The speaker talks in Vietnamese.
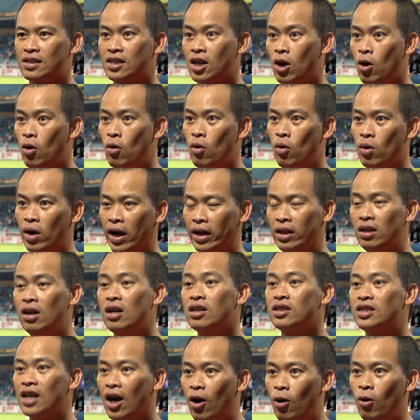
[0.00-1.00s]
Sau cái
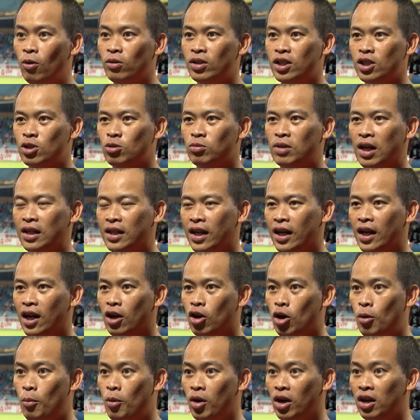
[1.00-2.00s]
Thường Châu thì chúng ta thấy là
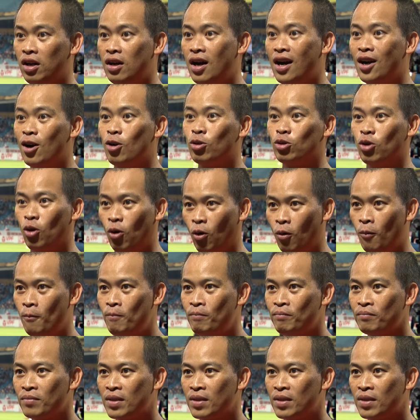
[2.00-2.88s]
có một lứa cầu thủ.